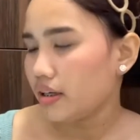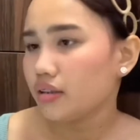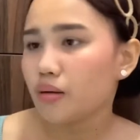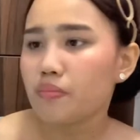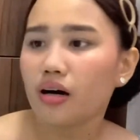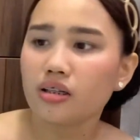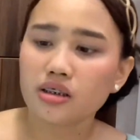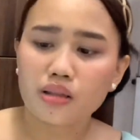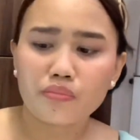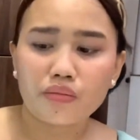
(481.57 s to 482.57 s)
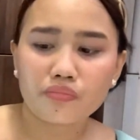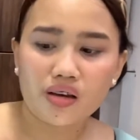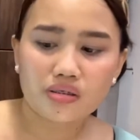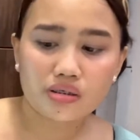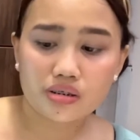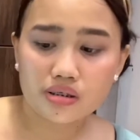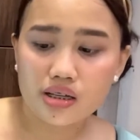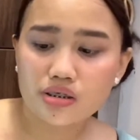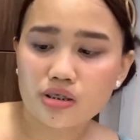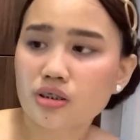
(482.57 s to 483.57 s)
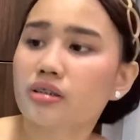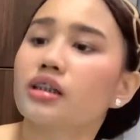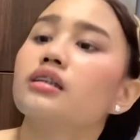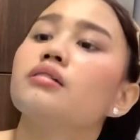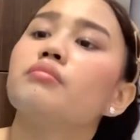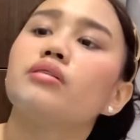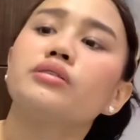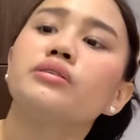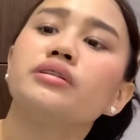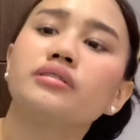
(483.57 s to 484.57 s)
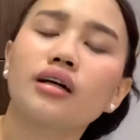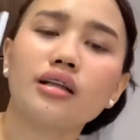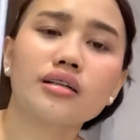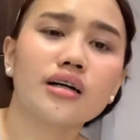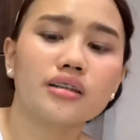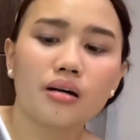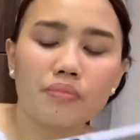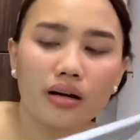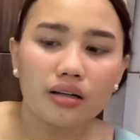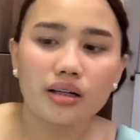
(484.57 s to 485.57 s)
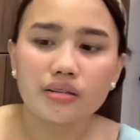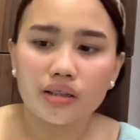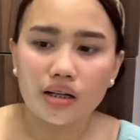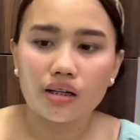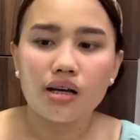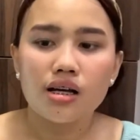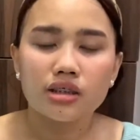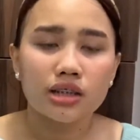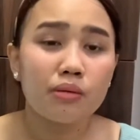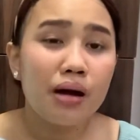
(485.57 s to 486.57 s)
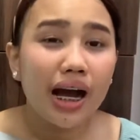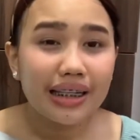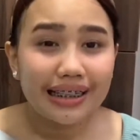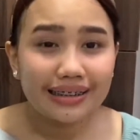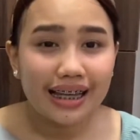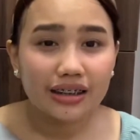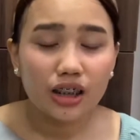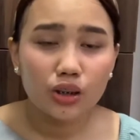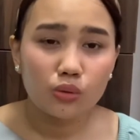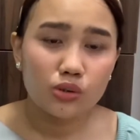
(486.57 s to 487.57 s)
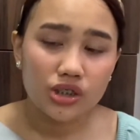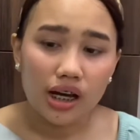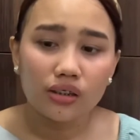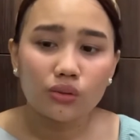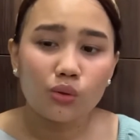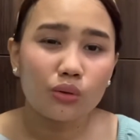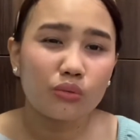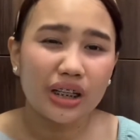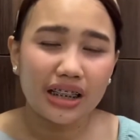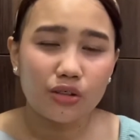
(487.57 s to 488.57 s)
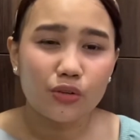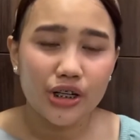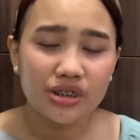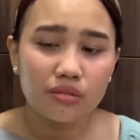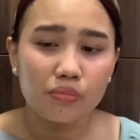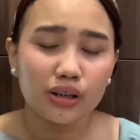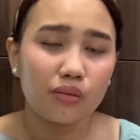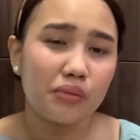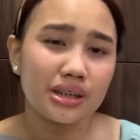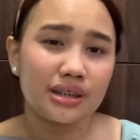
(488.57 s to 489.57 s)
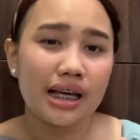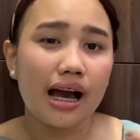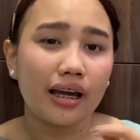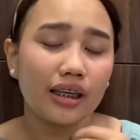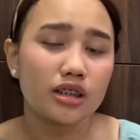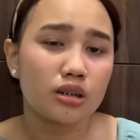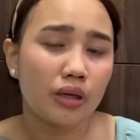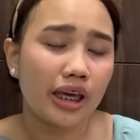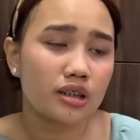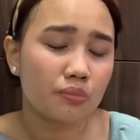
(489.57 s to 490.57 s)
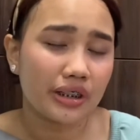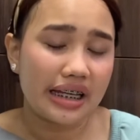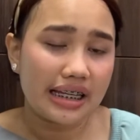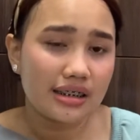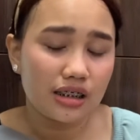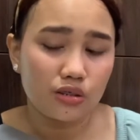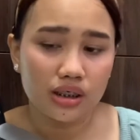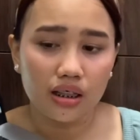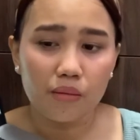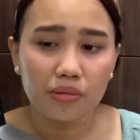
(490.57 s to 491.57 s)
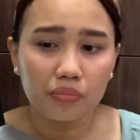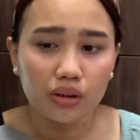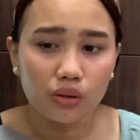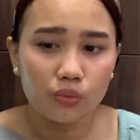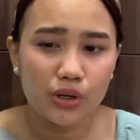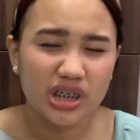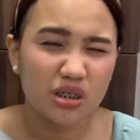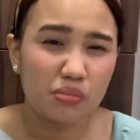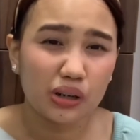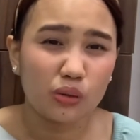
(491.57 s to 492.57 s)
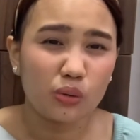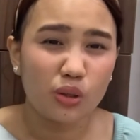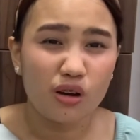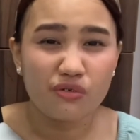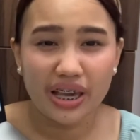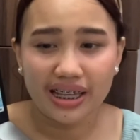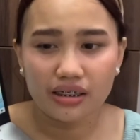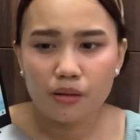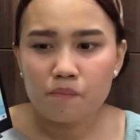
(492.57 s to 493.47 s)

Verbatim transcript: Napaka-slim ng vessels, guys. It's really modern talaga. Napakaganda. Sa mga nagtatanong dyan, kung really worth it ba to based sa aking experience ito sa laptop na to, kung worth it ba to ko to avail?